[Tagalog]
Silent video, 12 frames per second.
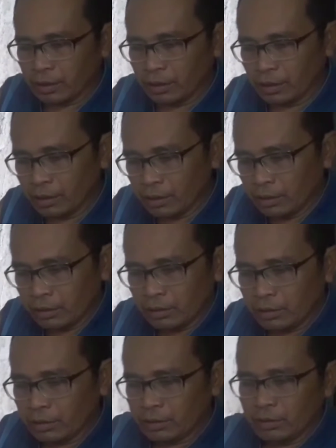Yan.
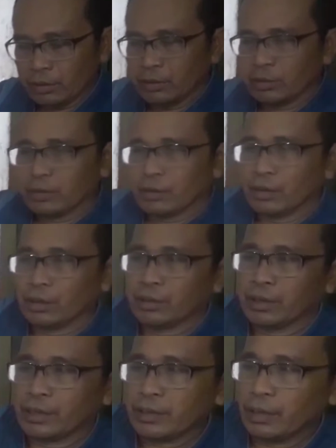
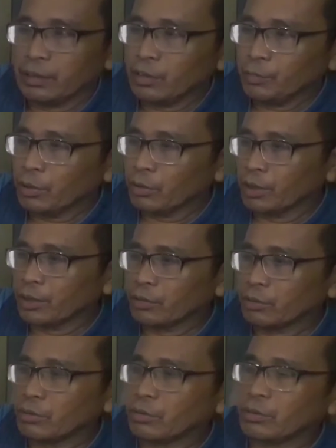Nasa inyo po kung
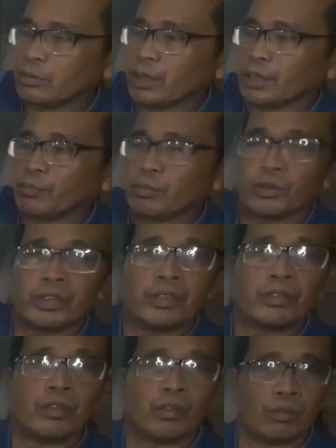anong ano po
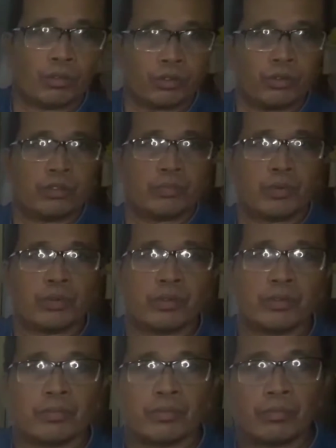ninyo, kung gusto niyo
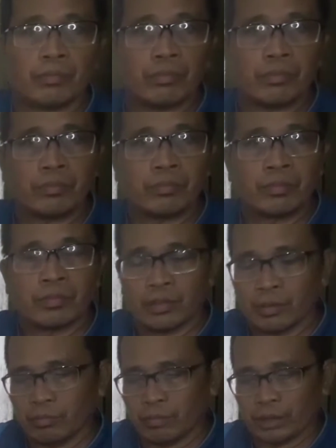pong
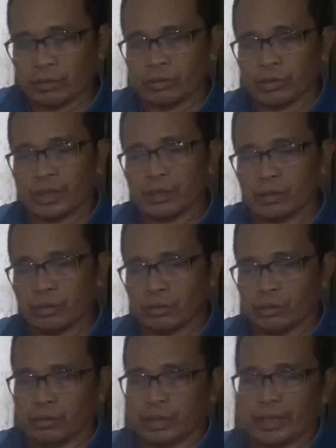matutunan to
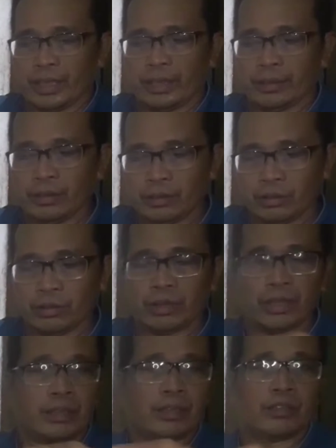o gayahin ito.
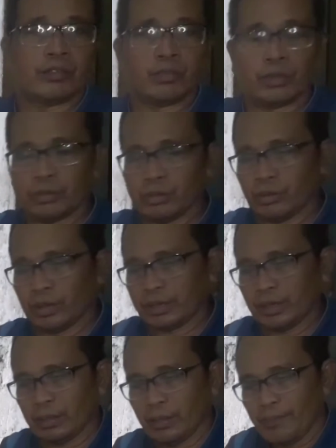Nasa inyo po ito.
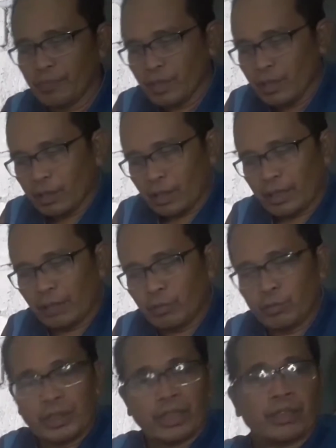Kasi kaya
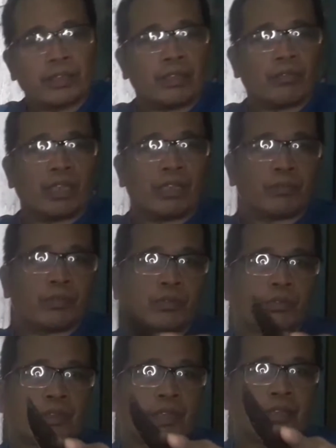po pinakita ko lang
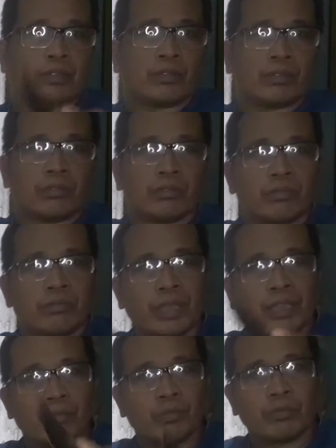po sa inyo kung
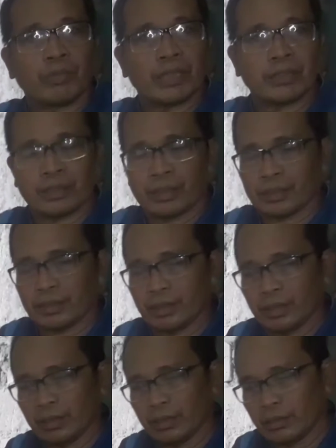meron po mag-interest
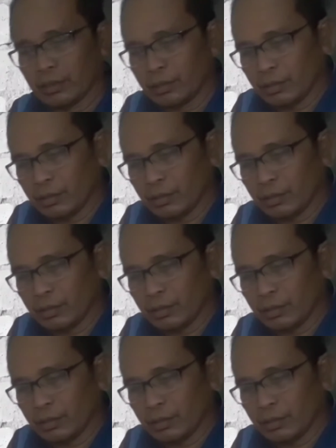na